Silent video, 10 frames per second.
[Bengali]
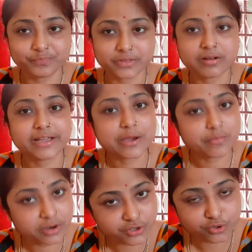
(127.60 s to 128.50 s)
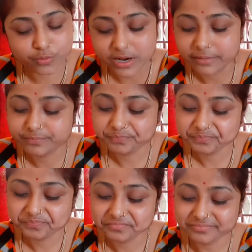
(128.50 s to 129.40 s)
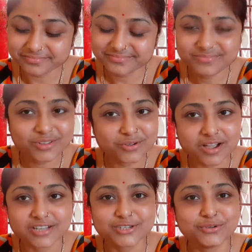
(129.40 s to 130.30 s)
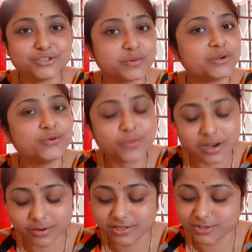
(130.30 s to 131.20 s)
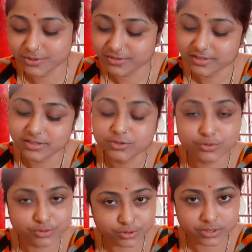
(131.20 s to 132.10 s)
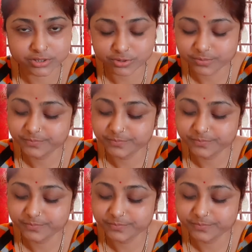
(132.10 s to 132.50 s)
তাহলে কেমন আছো তোমরা আশা করি সবাই খুব ভালো আছো সুস্থ আছো